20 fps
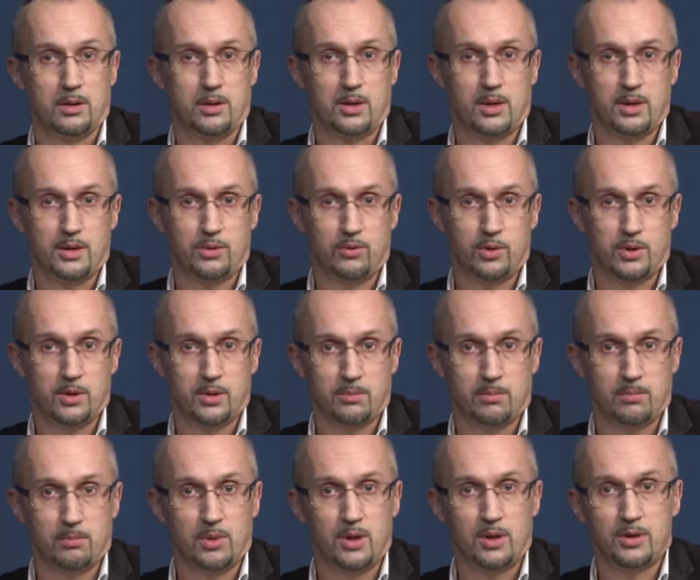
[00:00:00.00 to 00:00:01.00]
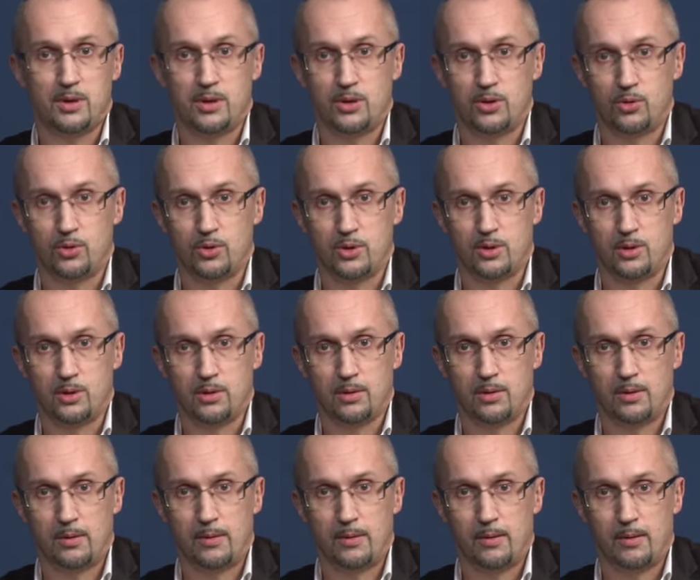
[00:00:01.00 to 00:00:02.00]
Здравствуйте, братья и сестры.
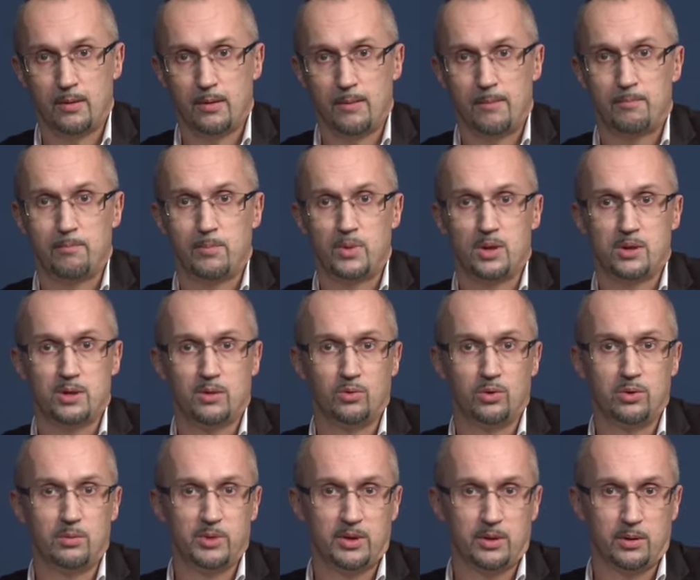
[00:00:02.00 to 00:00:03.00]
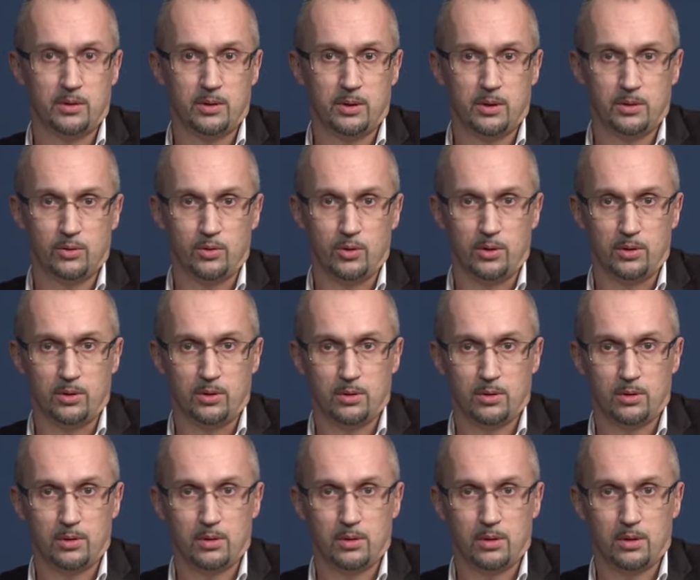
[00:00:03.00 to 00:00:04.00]
Меня зовут Дмитрий Тараторин.
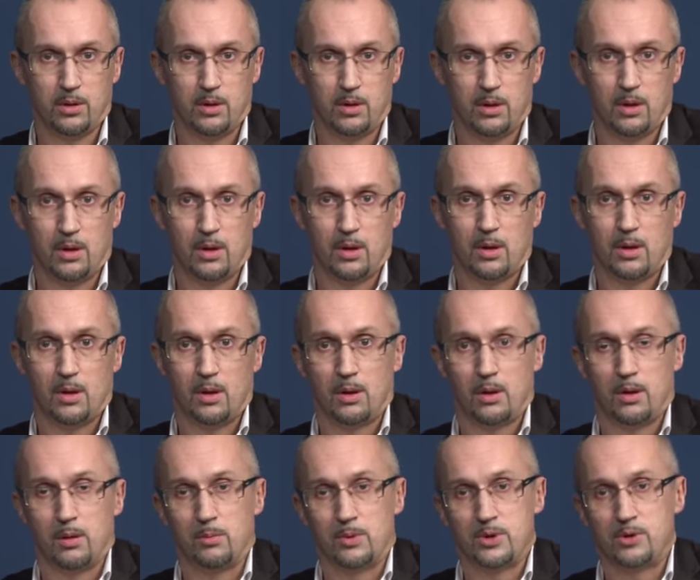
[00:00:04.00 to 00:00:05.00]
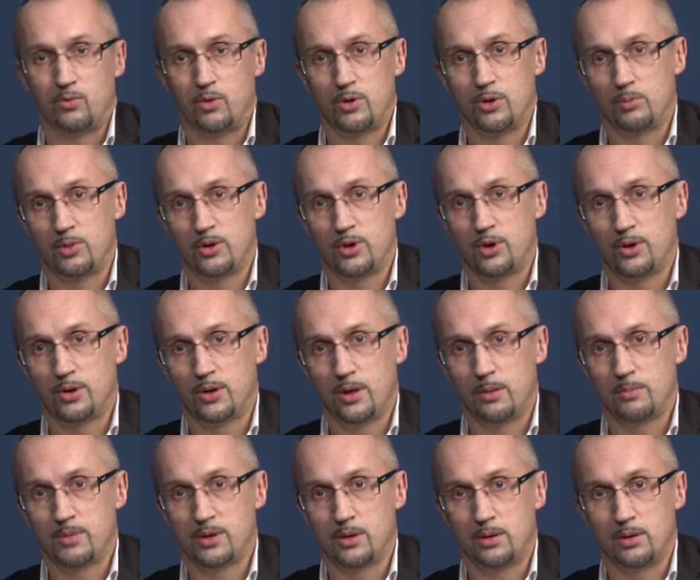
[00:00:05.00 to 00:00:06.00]
Сегодня мы
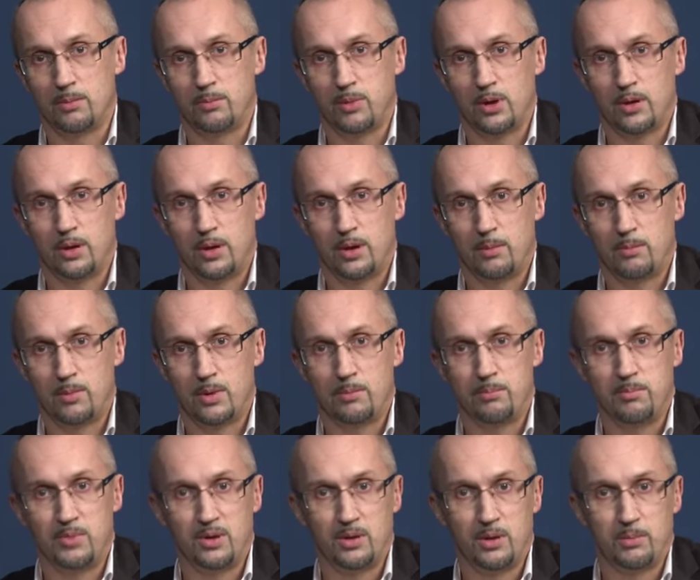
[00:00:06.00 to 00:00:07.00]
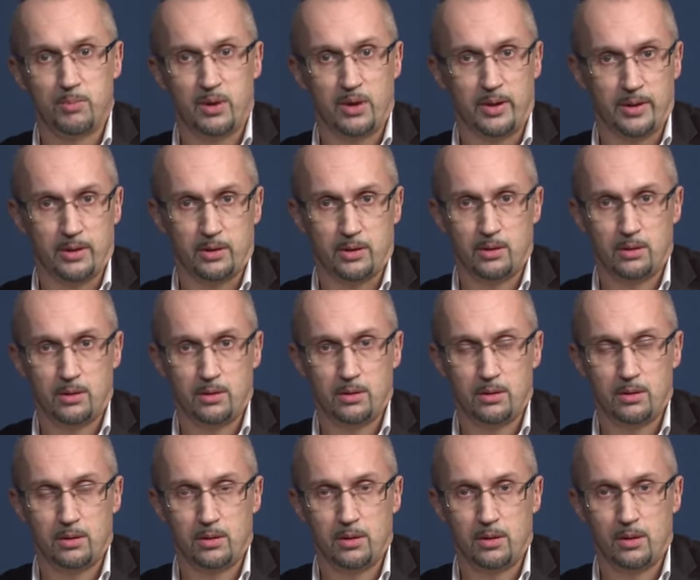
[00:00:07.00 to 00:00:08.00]
начинаем цикл программ «Белый проект».
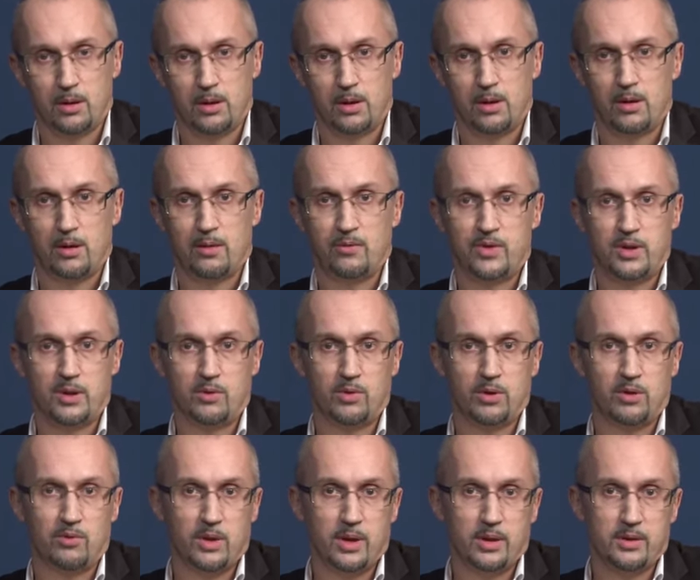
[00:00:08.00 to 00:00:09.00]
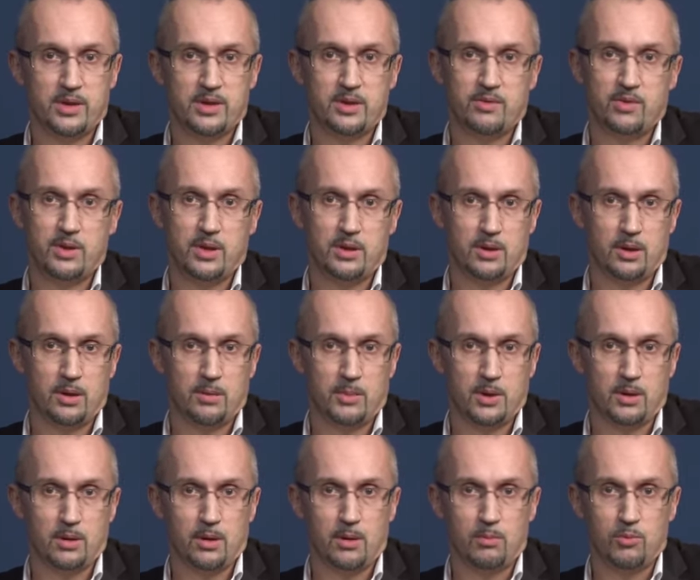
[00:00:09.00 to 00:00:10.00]
Все вы являетесь
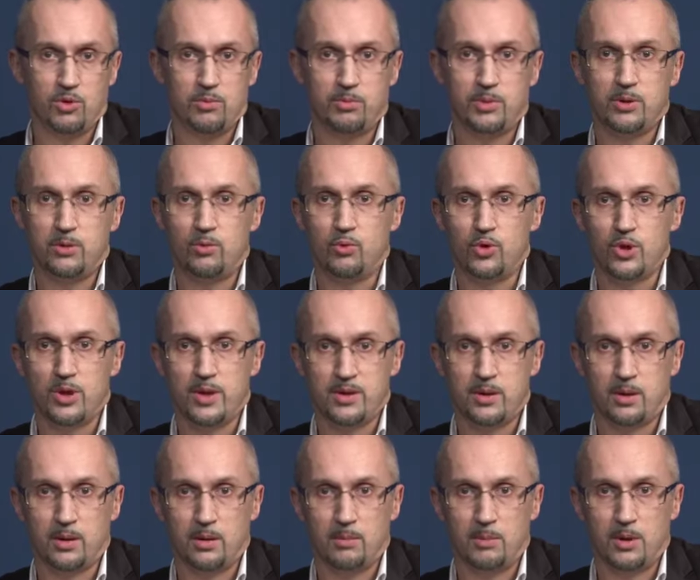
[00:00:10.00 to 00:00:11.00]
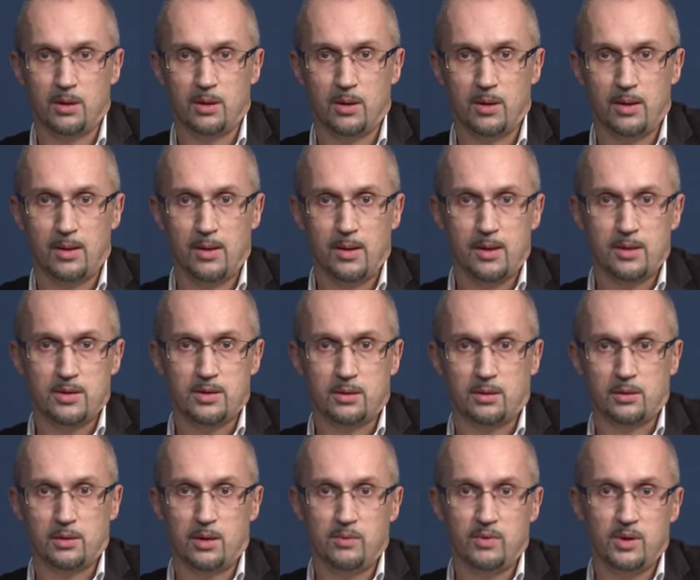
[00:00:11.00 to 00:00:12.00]
свидетелями, а может быть и участниками,
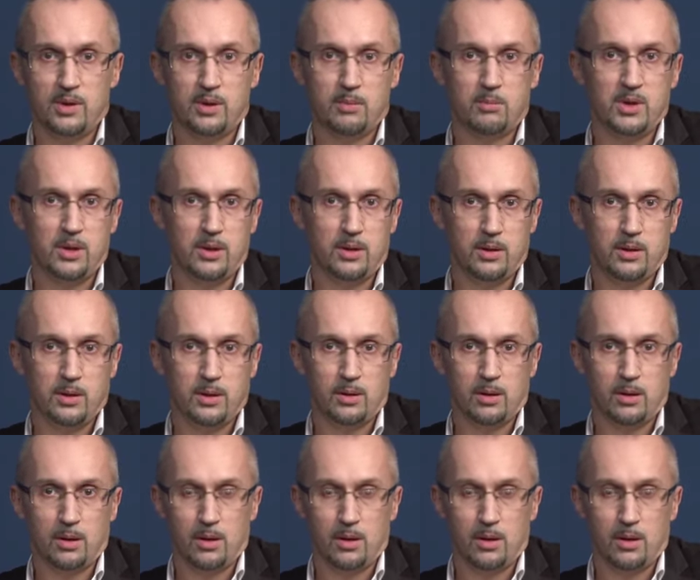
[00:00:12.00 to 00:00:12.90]
столкновения мнений,